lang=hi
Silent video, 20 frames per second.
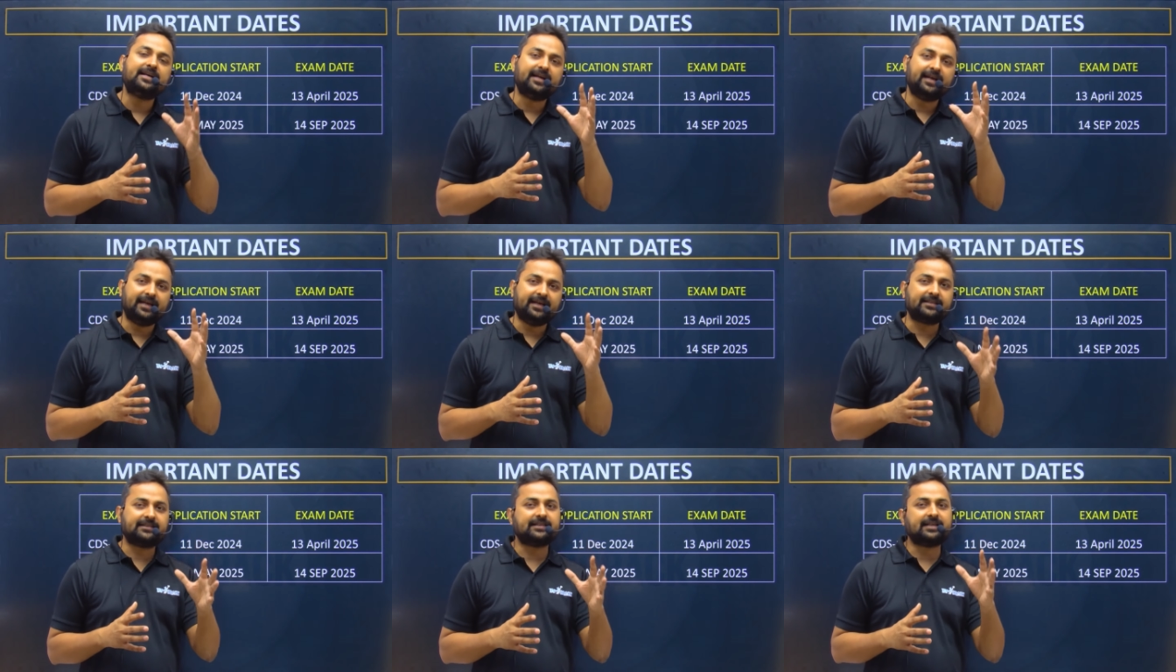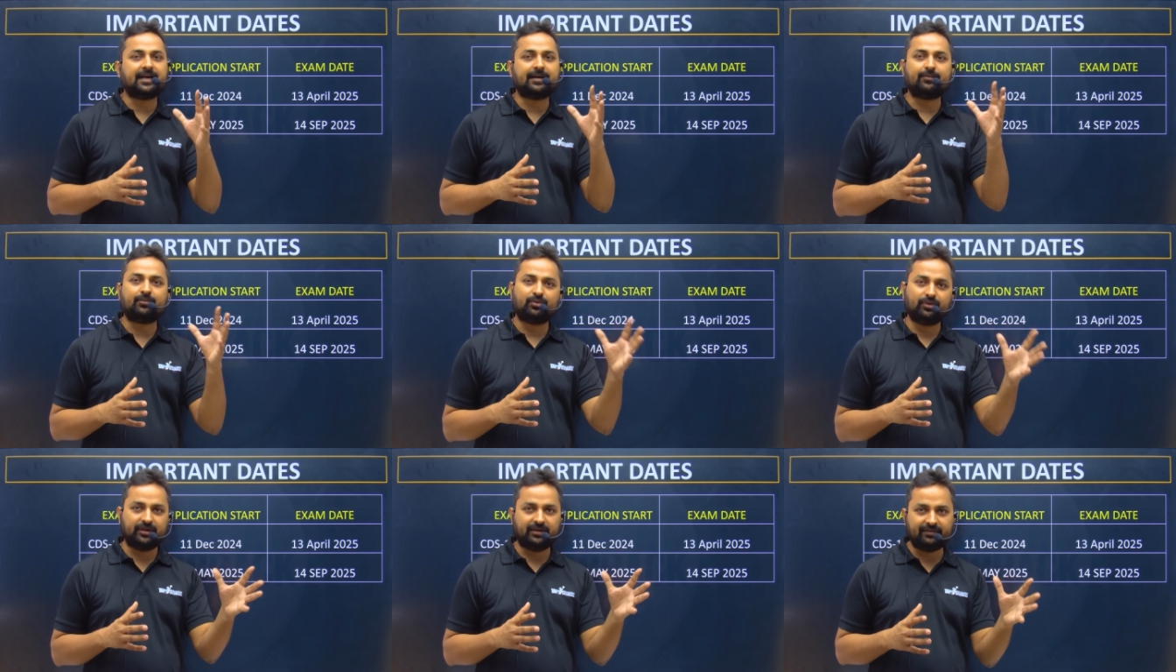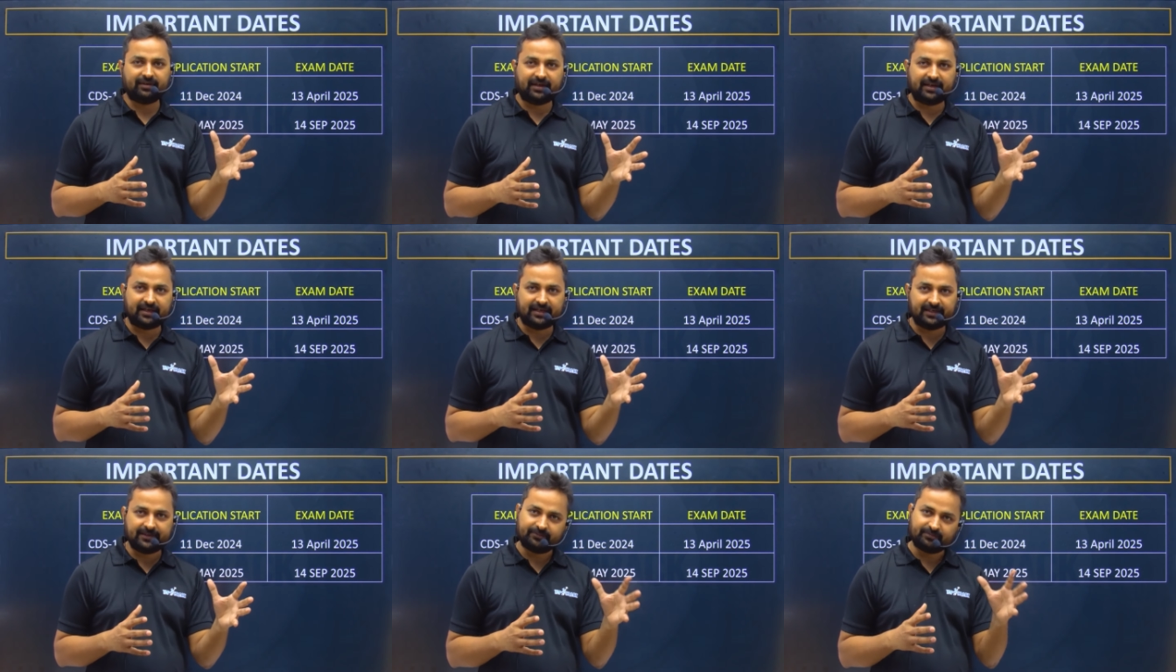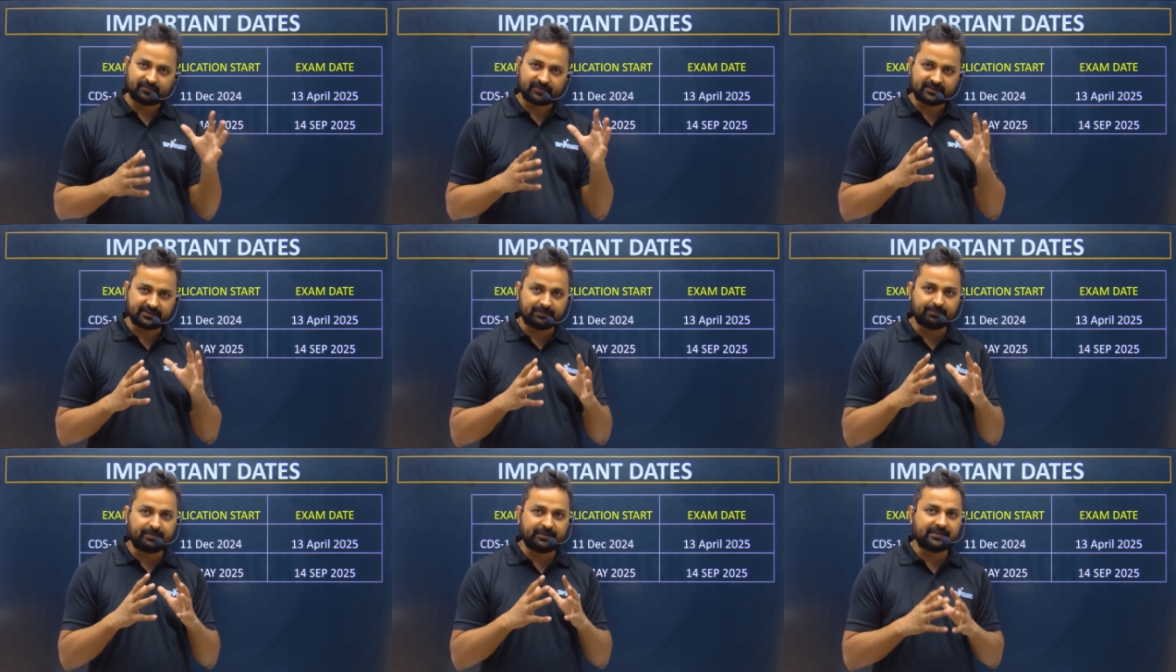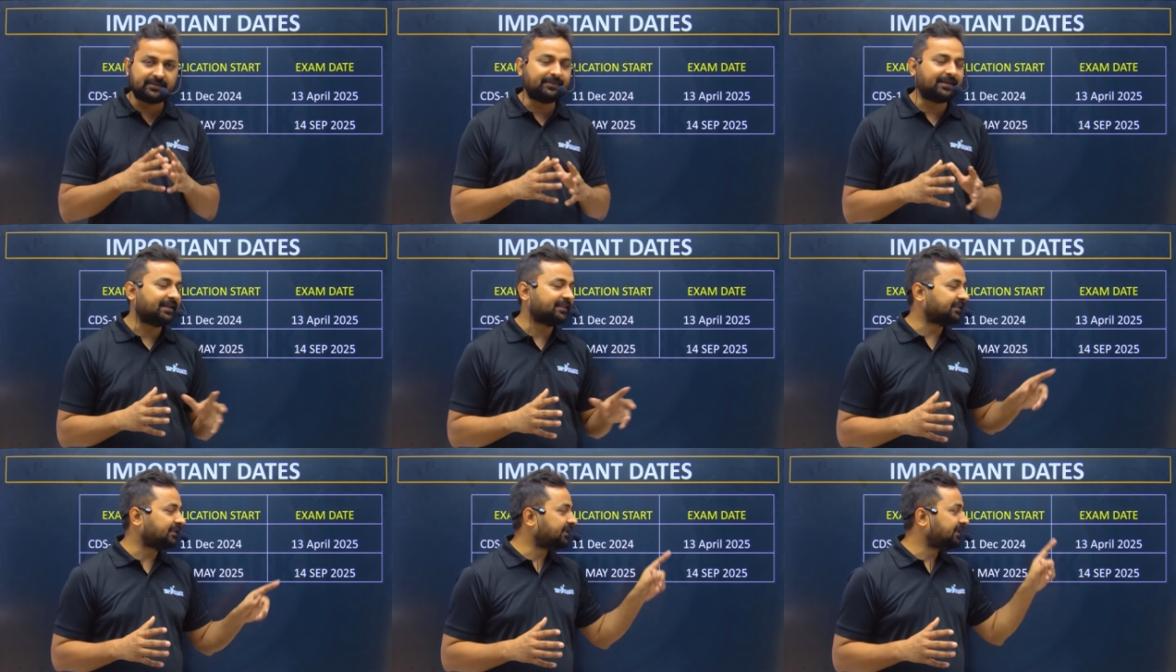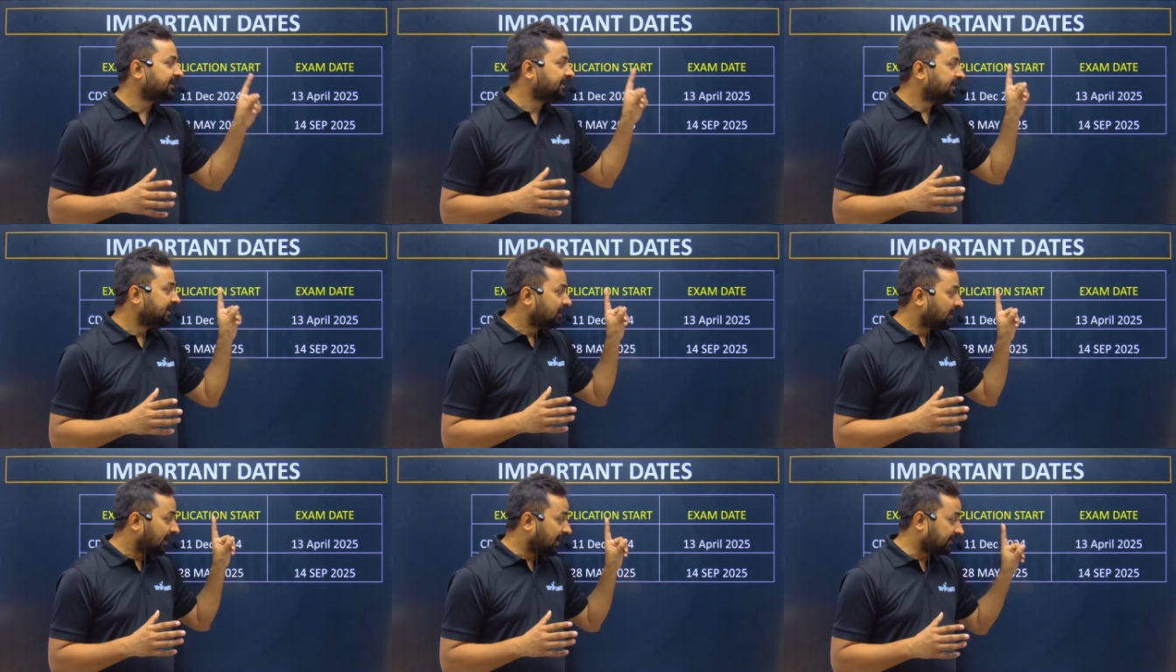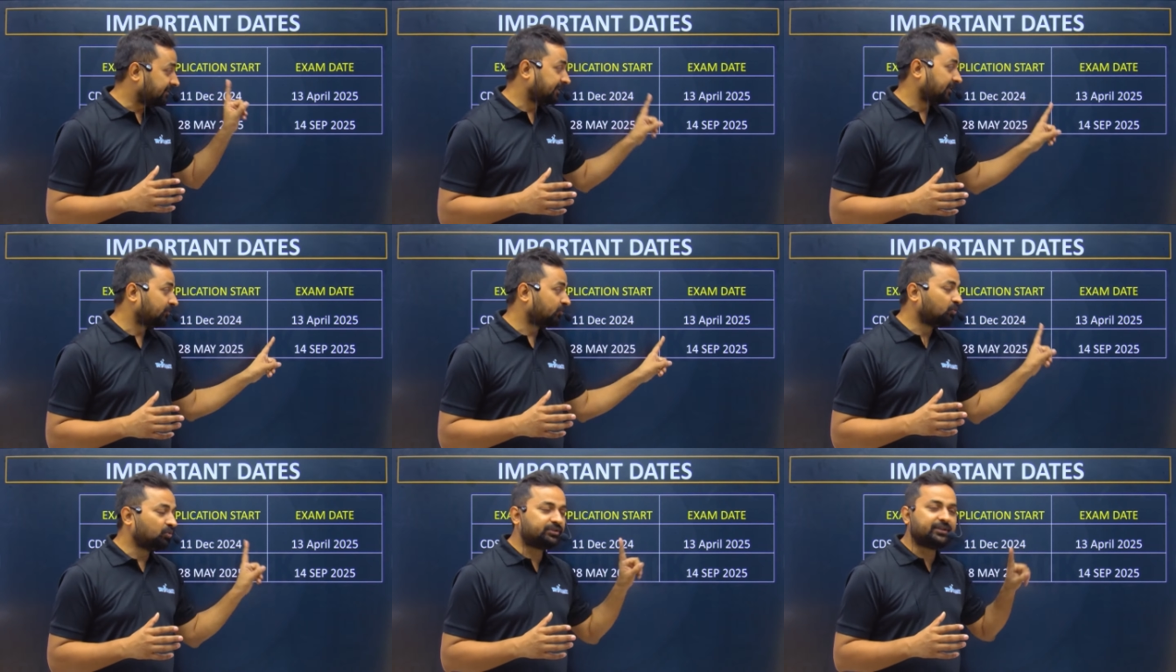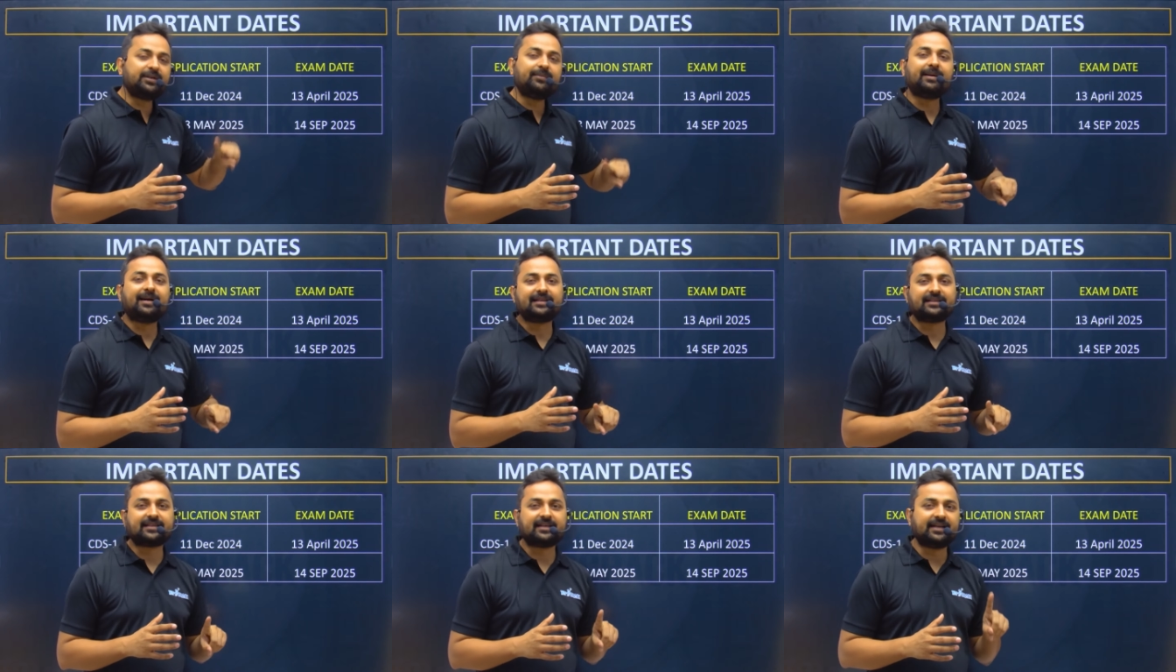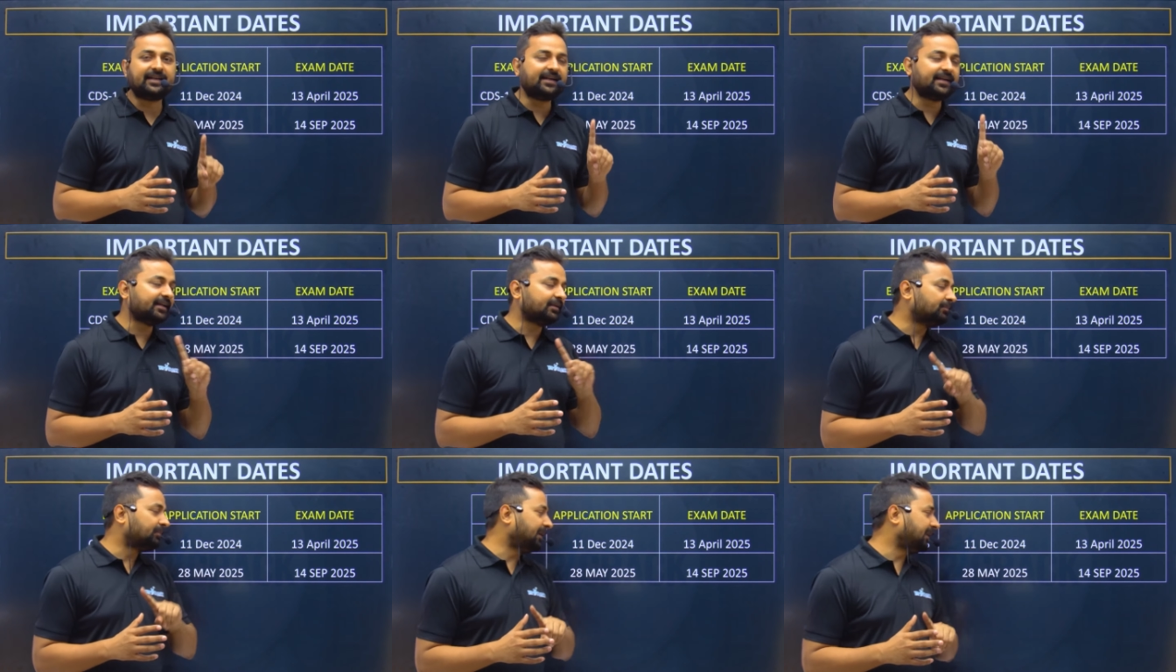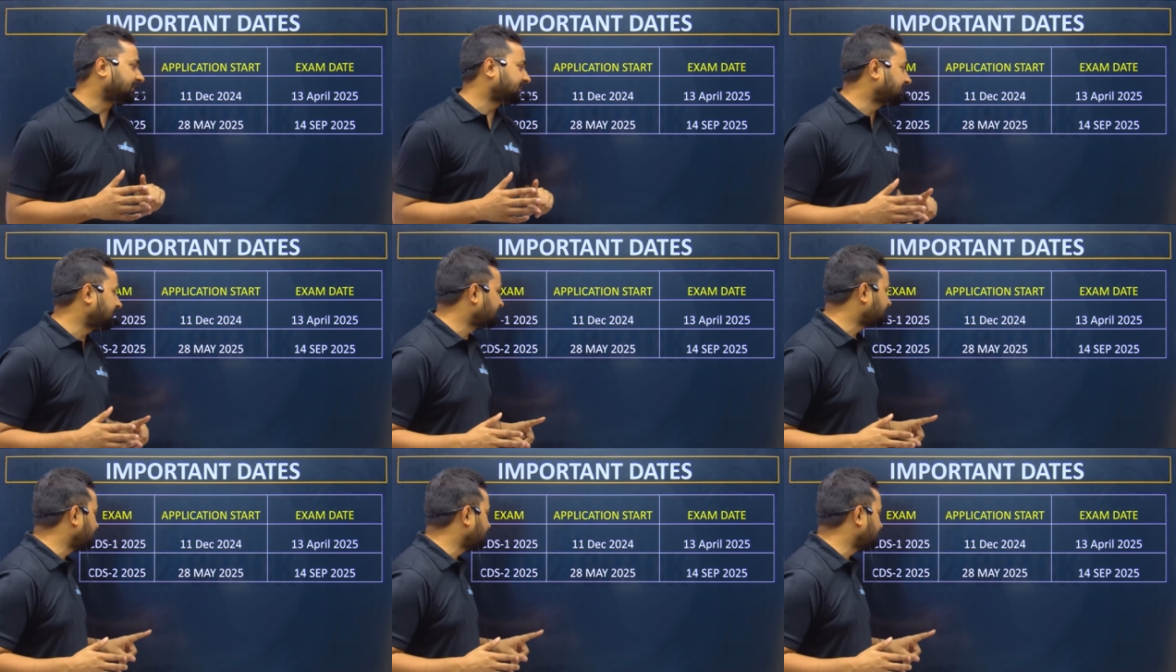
एग्जाम होने वाला है सिंपल सी बात है अच्छा दूसरी बात करें अगर मैं बात करता